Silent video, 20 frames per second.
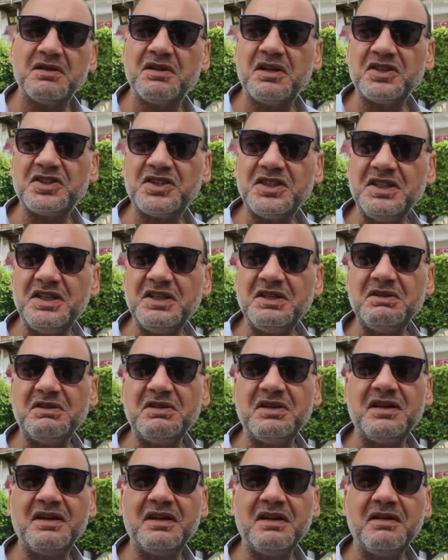
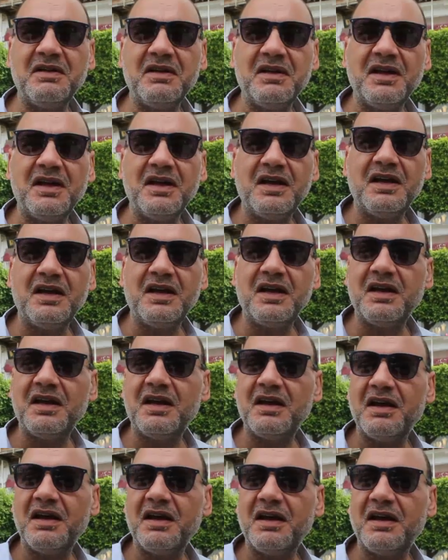طاجين
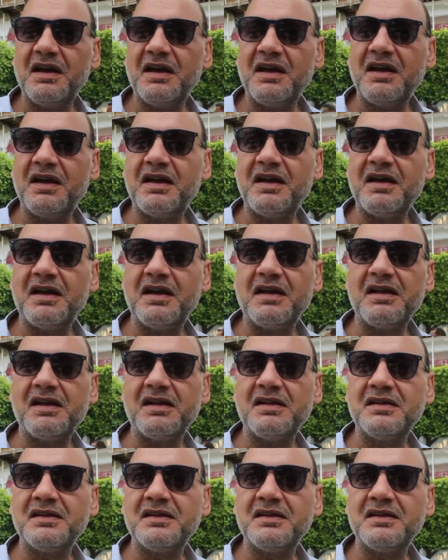آه،